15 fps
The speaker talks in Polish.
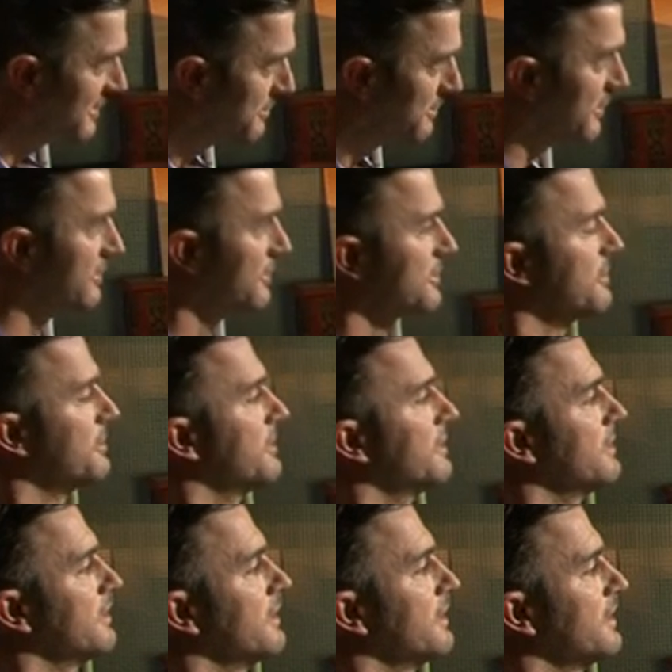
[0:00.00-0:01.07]
po to,
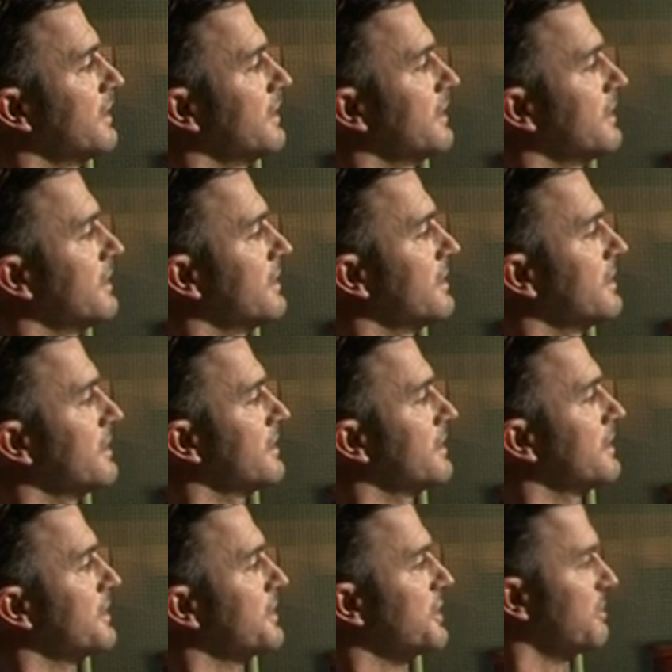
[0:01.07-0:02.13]
żeby,
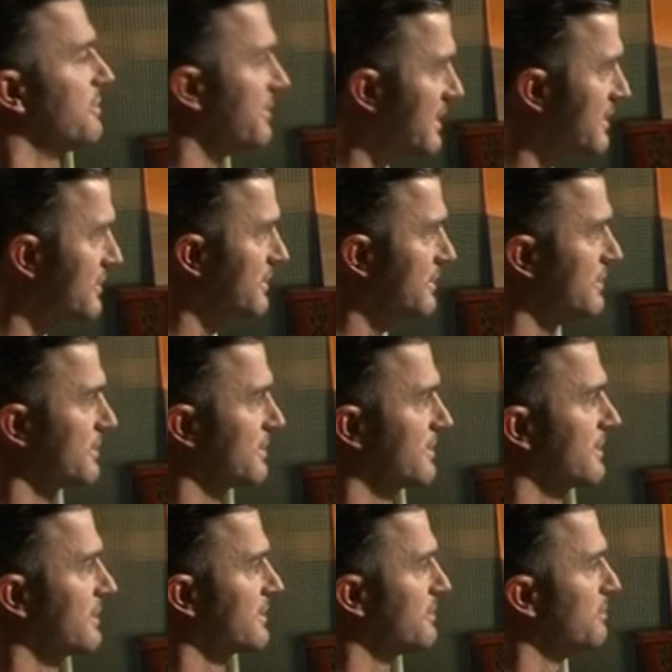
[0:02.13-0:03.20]
żeby wierzyć,
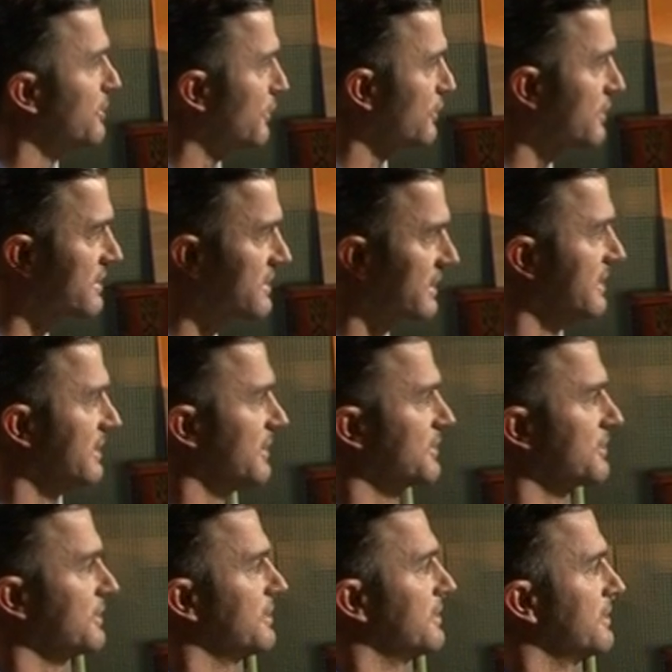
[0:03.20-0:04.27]
żeby troszkę
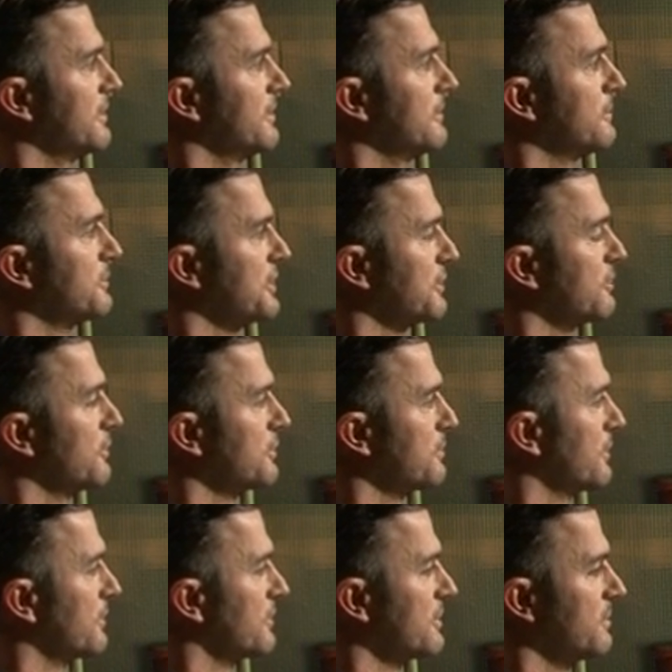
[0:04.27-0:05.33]
zaklinać y, przyszłość,
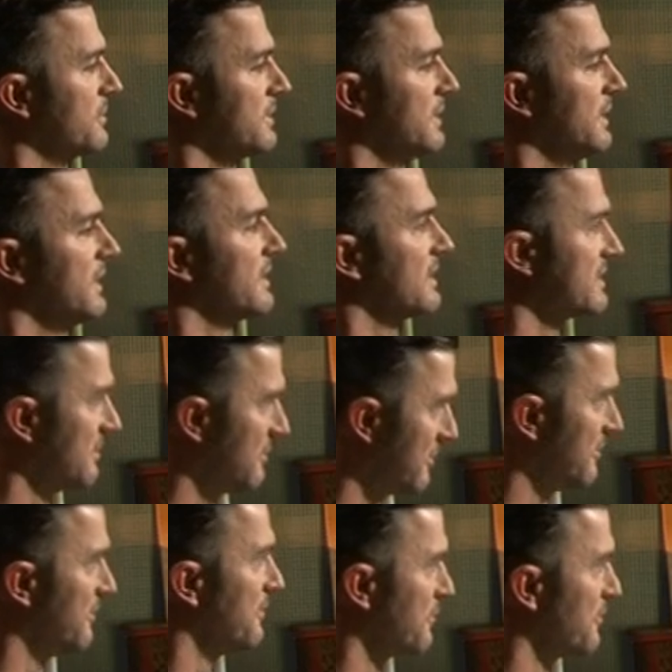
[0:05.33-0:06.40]
po to, żeby tak
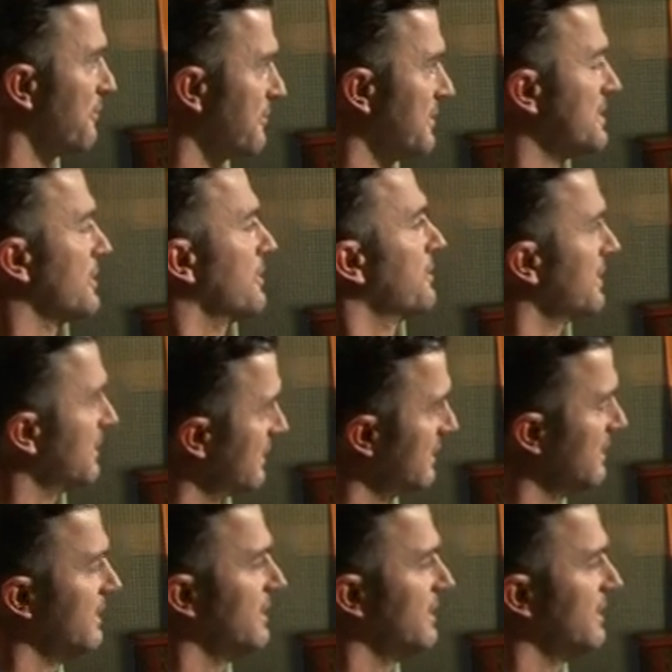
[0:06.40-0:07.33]
samo widzowie